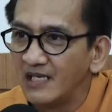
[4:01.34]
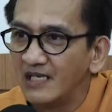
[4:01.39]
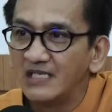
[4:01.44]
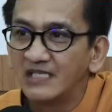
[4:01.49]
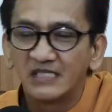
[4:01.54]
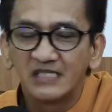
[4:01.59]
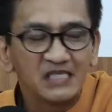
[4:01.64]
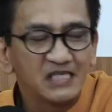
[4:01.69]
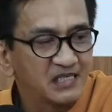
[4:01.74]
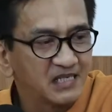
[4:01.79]

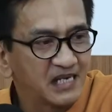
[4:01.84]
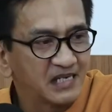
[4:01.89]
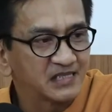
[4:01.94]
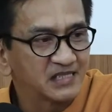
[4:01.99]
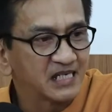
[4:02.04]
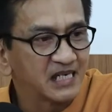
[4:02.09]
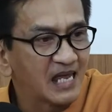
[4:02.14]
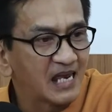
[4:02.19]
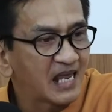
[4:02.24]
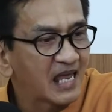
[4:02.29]
isi dan
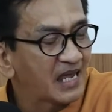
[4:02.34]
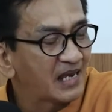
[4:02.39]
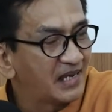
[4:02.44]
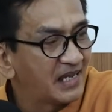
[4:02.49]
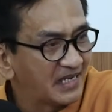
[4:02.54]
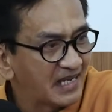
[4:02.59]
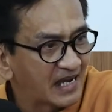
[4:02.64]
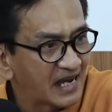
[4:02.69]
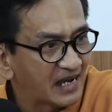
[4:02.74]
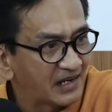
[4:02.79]
segala
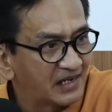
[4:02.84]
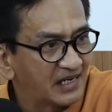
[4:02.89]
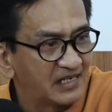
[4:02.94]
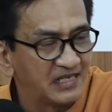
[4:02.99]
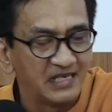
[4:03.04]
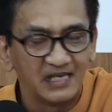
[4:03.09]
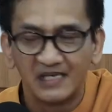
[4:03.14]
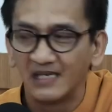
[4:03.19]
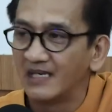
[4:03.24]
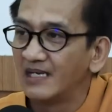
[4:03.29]
ada yang ada
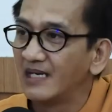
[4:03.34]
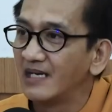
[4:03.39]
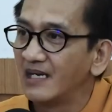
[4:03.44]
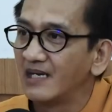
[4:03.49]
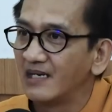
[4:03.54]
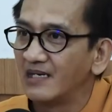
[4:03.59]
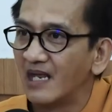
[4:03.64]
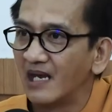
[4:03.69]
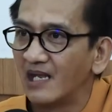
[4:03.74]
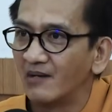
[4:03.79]
di
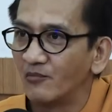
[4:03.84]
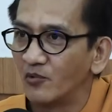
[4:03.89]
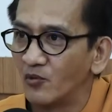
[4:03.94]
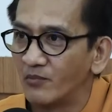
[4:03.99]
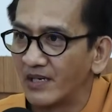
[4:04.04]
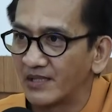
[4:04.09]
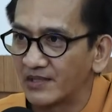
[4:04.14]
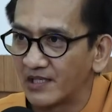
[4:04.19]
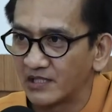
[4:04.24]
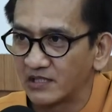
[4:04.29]
dalam
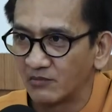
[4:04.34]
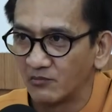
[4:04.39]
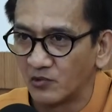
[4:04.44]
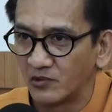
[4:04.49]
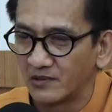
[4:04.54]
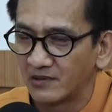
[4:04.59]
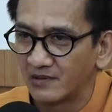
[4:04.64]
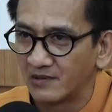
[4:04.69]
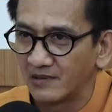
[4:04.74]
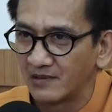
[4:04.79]
rumah
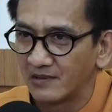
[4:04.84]
tersebut.